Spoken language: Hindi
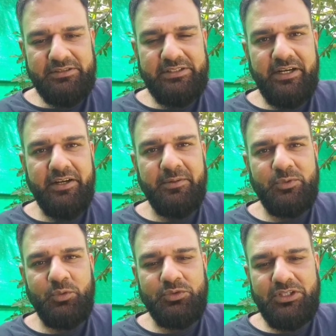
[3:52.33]
सेंटर
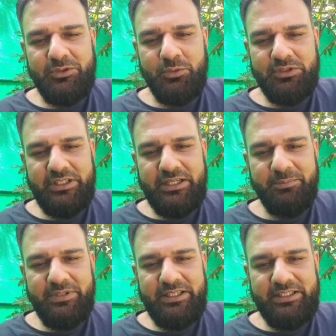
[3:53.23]
में ढूंढते ढूंढते
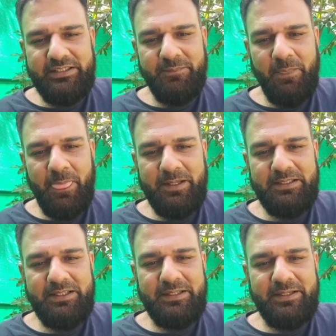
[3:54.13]
आप मिले नहीं
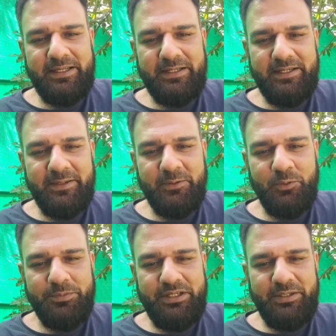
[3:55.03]
किधर हैं कनाडा
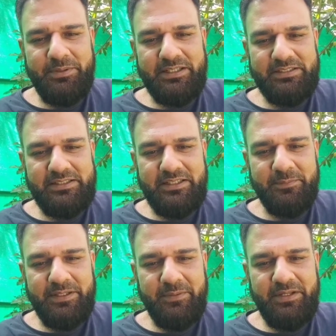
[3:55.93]
घूम रहे हैं
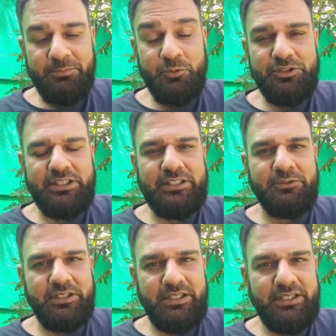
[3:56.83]
पाकिस्तान में हैं मैंने पूछा था
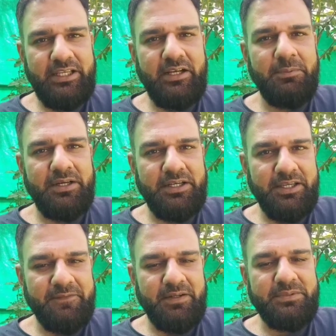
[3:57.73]
उन्होंने कहा नहीं आप आ
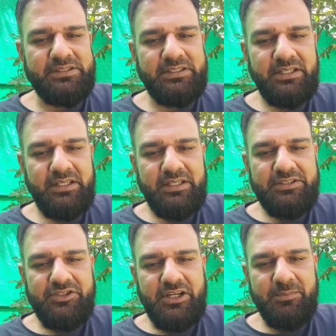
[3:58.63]
गए हैं वापस
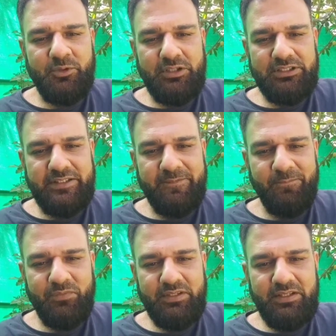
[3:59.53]
शाम को आते
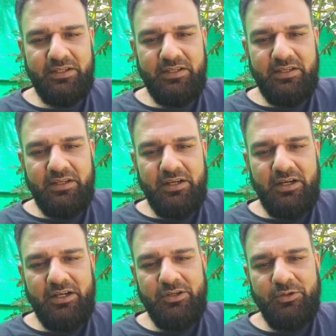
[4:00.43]

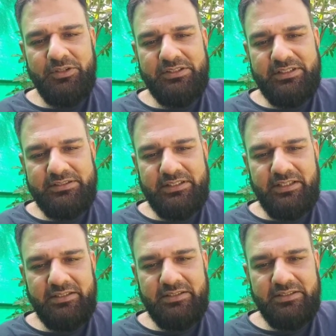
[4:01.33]
हैं ऑल
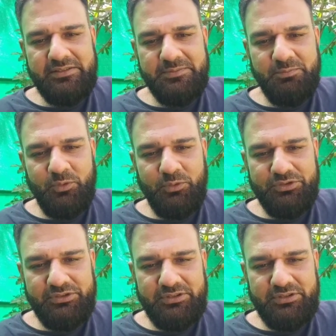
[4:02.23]
एक्सेल दिस मोस्ट